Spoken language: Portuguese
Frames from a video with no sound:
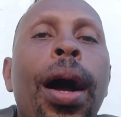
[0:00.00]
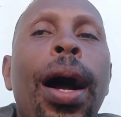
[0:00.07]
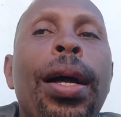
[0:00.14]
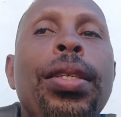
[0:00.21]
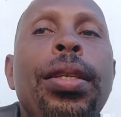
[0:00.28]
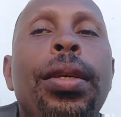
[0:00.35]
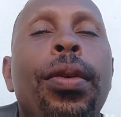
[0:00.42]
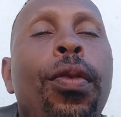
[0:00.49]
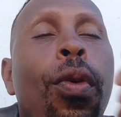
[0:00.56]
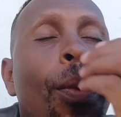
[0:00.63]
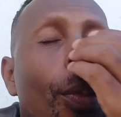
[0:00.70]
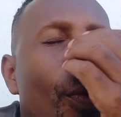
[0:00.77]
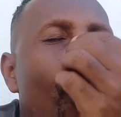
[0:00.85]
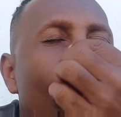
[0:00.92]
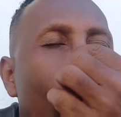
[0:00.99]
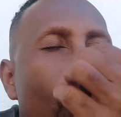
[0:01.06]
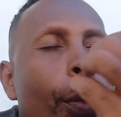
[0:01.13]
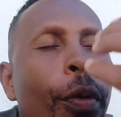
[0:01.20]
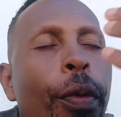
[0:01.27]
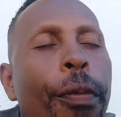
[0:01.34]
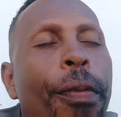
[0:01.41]
Assim, como,
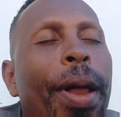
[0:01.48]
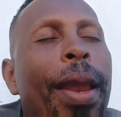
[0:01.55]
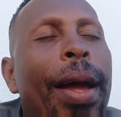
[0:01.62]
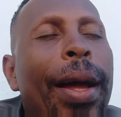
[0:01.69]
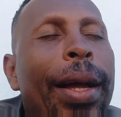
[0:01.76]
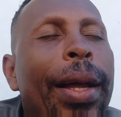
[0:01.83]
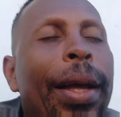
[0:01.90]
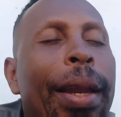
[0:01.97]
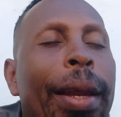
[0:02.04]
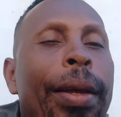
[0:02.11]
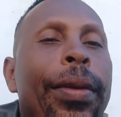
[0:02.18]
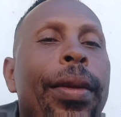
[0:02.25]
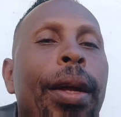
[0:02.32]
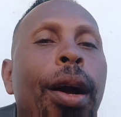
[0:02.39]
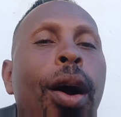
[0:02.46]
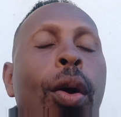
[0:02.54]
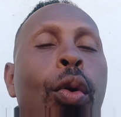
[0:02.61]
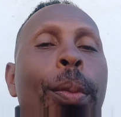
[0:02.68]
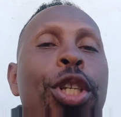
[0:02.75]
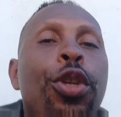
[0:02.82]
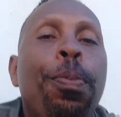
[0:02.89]
como eu vou falar, cara?
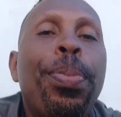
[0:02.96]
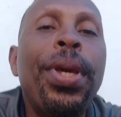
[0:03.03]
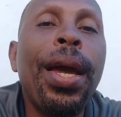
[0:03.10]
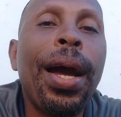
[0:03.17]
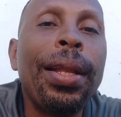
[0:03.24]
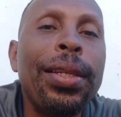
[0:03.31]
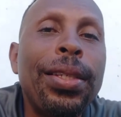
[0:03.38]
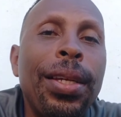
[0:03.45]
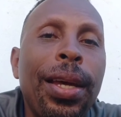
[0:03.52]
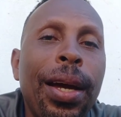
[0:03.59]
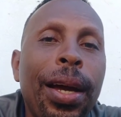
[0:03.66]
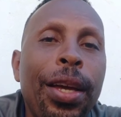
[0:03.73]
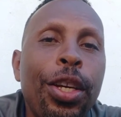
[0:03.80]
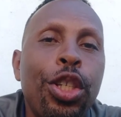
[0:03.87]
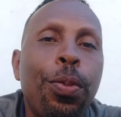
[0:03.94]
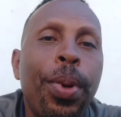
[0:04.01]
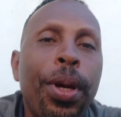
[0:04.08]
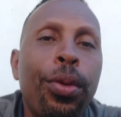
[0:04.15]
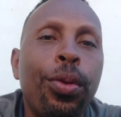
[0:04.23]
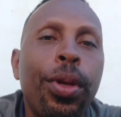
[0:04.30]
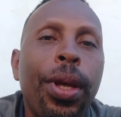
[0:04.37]
Algumas piadas, né? A
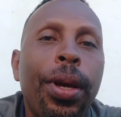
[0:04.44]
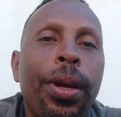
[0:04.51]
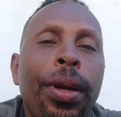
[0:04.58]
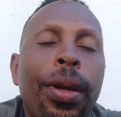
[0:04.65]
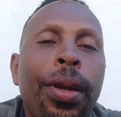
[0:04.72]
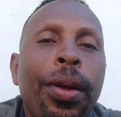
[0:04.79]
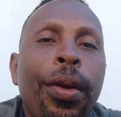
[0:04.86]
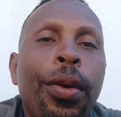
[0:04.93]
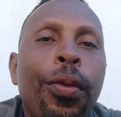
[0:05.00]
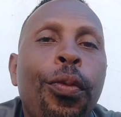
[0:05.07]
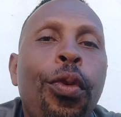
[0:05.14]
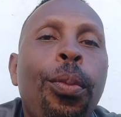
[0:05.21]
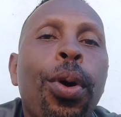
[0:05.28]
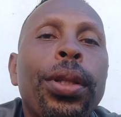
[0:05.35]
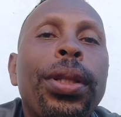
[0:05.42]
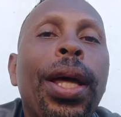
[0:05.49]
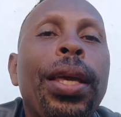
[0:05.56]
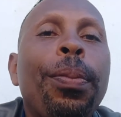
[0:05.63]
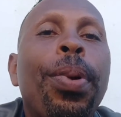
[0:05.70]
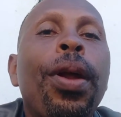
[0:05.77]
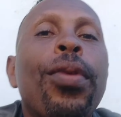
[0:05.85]
respeito, né? Vou botar
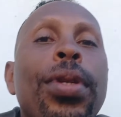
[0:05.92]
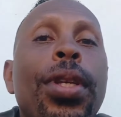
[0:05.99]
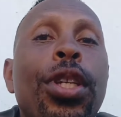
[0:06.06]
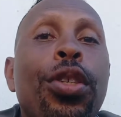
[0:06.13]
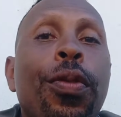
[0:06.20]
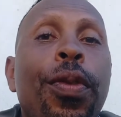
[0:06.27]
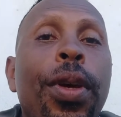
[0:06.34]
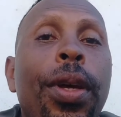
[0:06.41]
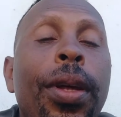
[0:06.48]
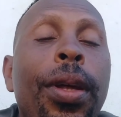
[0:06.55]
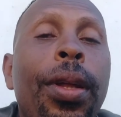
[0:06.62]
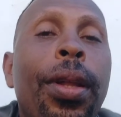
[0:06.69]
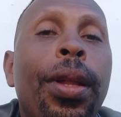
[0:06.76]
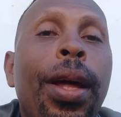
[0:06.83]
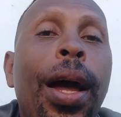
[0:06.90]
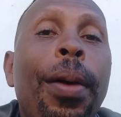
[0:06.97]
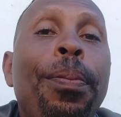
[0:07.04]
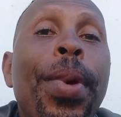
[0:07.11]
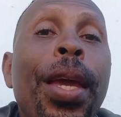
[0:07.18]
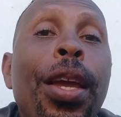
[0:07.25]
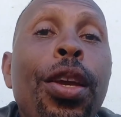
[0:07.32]
aí para vocês verem. A
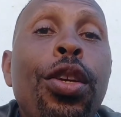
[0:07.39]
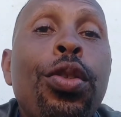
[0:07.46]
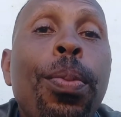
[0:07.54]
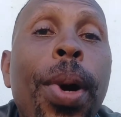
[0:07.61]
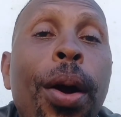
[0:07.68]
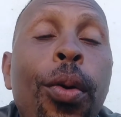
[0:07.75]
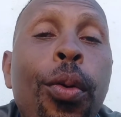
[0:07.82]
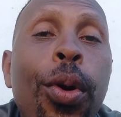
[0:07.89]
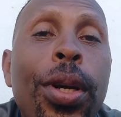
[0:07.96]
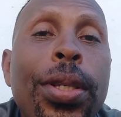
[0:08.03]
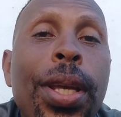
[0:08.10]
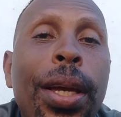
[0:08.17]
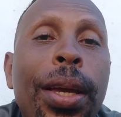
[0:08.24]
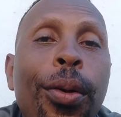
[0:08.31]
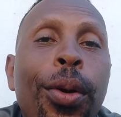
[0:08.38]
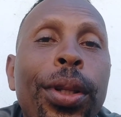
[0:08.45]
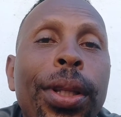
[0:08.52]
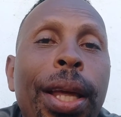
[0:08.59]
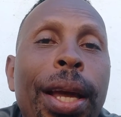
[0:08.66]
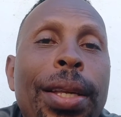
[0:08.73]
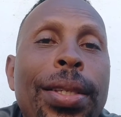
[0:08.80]
mesma coisa que
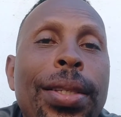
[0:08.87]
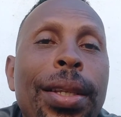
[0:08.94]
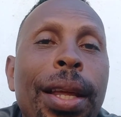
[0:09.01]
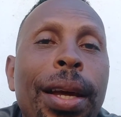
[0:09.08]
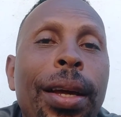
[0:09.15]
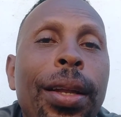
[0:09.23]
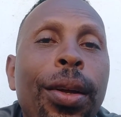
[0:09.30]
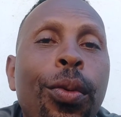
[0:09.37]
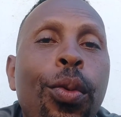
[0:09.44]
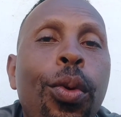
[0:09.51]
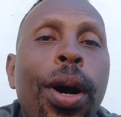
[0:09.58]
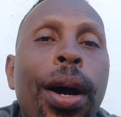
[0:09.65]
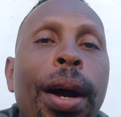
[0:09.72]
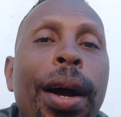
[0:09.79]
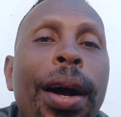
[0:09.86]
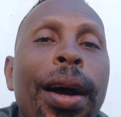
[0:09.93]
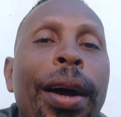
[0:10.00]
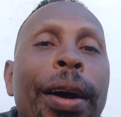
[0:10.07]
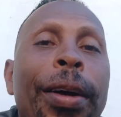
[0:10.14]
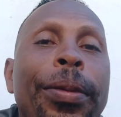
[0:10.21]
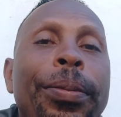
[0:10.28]
acontece, né? Com
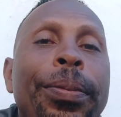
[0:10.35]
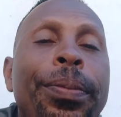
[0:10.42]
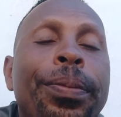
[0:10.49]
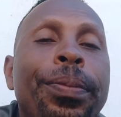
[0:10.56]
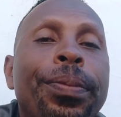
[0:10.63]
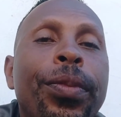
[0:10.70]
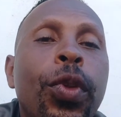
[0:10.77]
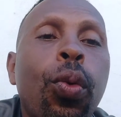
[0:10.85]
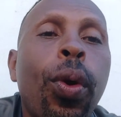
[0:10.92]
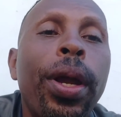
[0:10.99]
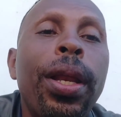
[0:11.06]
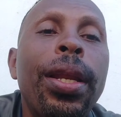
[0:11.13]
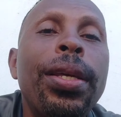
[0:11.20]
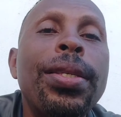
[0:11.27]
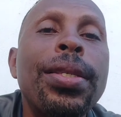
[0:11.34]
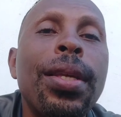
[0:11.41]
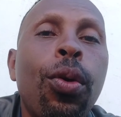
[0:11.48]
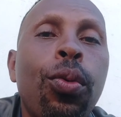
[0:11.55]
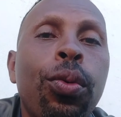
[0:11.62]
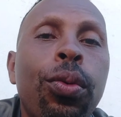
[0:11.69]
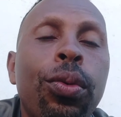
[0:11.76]
a, com a
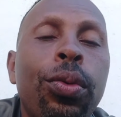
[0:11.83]
eleição